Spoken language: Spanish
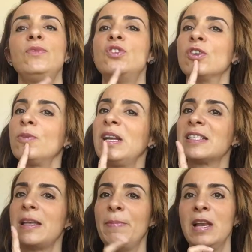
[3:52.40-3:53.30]
Yo no me
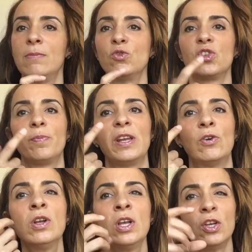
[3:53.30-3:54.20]
las depilé mucho,
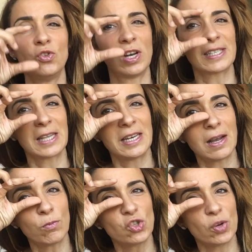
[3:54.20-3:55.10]
pero yo las
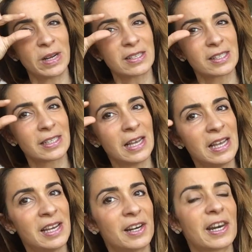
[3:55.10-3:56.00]
tenía mucho más
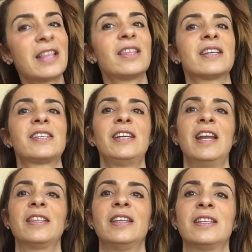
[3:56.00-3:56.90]
rectas y
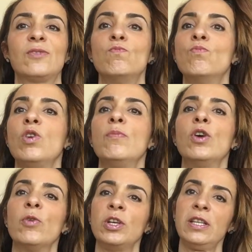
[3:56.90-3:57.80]
grandes, muy,
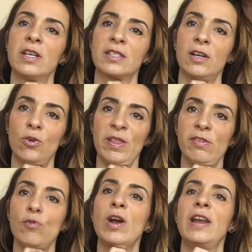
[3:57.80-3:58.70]
muy bonitas, de
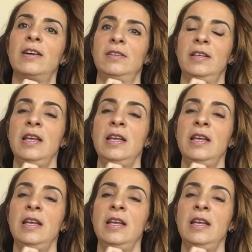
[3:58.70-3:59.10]
jovenzuela.